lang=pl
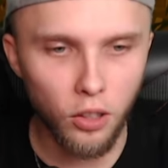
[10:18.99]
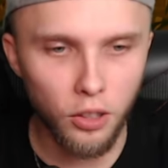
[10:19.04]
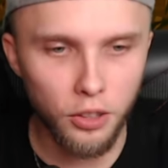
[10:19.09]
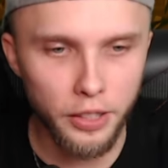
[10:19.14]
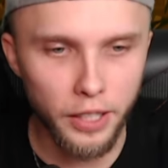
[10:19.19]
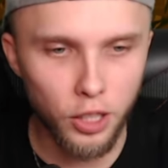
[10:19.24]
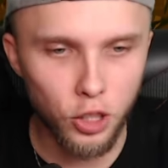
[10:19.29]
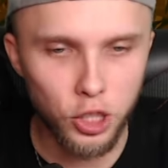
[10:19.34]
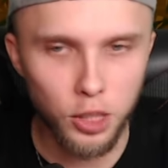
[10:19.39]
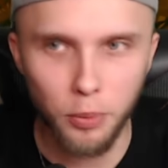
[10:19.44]
o
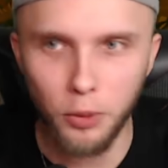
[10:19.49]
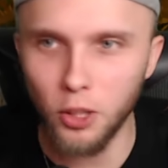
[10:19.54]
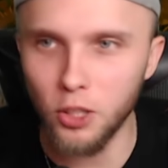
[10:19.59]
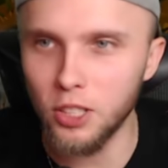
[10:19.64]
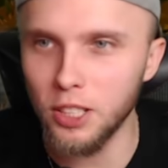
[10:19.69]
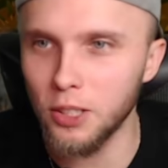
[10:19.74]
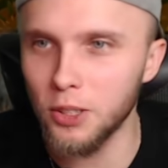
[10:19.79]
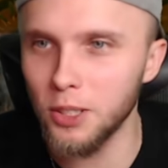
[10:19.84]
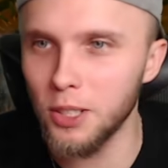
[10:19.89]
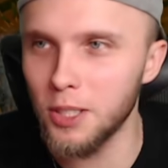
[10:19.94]
nie, szybko
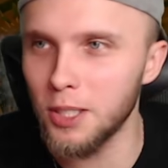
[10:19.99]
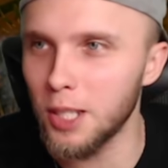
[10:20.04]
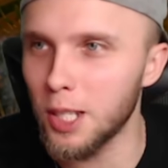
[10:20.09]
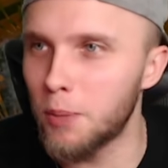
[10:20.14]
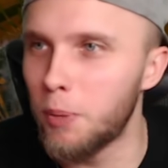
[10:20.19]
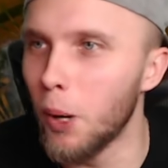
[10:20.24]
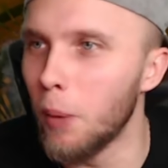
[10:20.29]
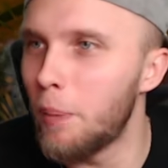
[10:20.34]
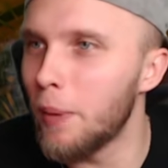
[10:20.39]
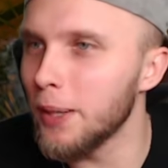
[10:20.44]
trzeba coś
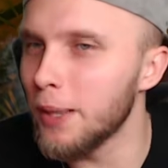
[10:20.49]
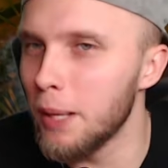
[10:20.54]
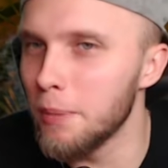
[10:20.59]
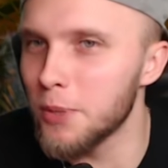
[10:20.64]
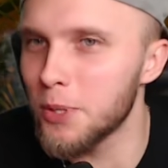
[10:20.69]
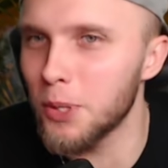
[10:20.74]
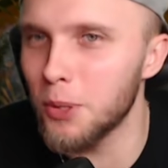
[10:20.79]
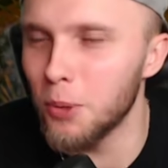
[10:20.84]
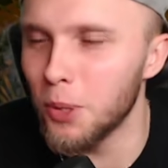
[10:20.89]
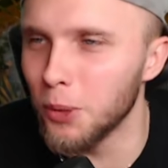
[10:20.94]
zjeść, bo padam
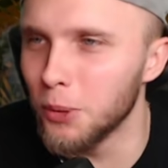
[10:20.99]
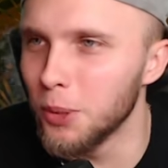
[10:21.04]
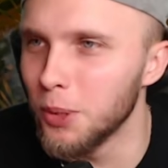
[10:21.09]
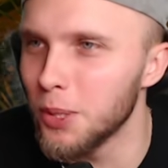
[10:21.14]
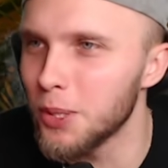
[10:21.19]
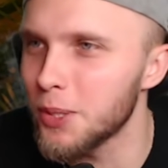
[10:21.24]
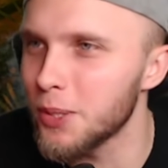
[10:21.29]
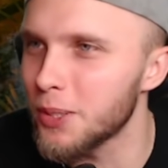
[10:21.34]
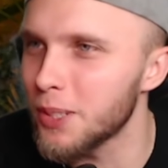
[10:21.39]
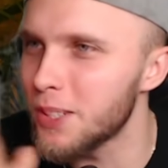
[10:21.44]
z głodu,
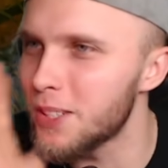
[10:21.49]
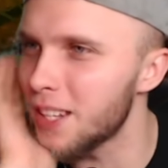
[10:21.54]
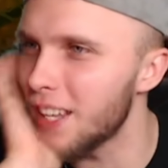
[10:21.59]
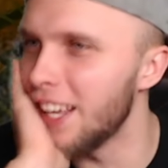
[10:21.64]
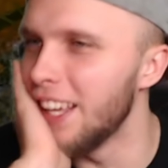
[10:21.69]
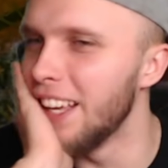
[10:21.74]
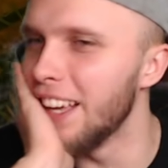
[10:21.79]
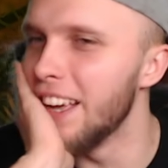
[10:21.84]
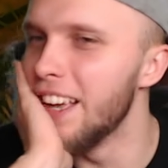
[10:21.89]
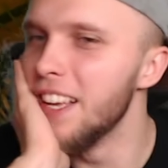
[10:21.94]
no co się
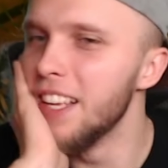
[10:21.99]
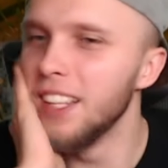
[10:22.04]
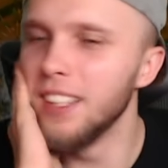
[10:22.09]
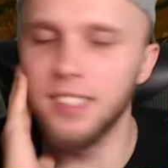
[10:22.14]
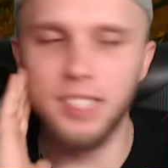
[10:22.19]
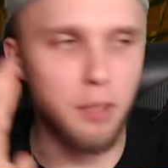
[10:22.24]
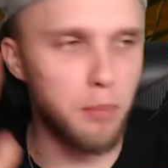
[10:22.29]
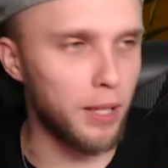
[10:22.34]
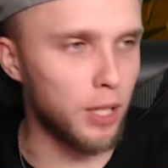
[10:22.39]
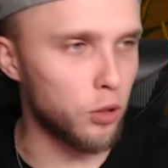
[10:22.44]
dzieje?
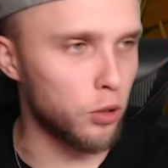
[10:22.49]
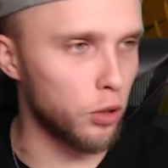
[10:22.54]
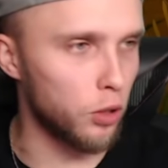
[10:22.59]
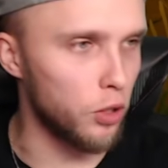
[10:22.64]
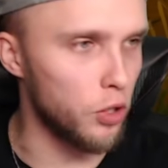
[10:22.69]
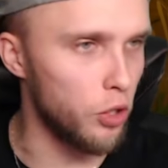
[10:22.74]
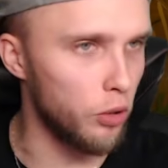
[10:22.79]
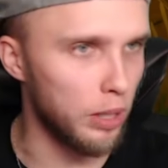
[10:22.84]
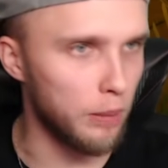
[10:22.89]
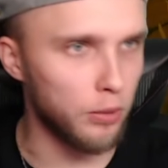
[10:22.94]
Za bardzo
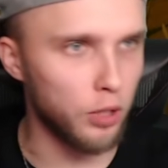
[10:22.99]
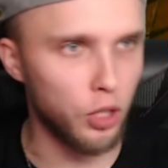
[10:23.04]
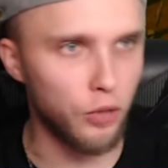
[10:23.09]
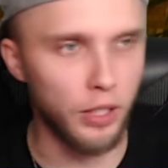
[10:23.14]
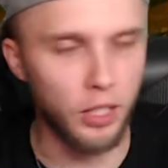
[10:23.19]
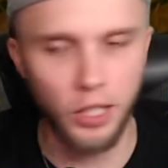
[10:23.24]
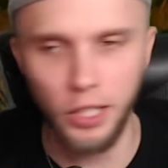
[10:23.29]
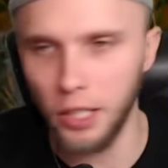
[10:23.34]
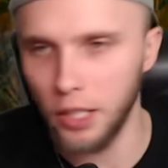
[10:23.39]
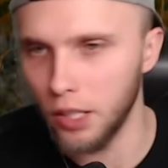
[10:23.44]
goniłem te
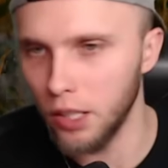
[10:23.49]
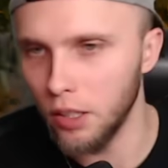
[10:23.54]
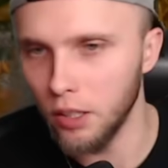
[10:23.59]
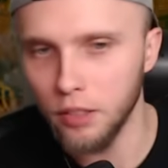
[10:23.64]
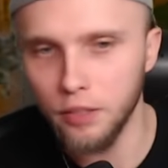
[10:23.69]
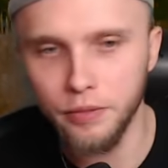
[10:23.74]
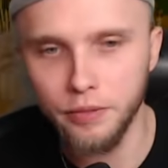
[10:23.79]
świetliki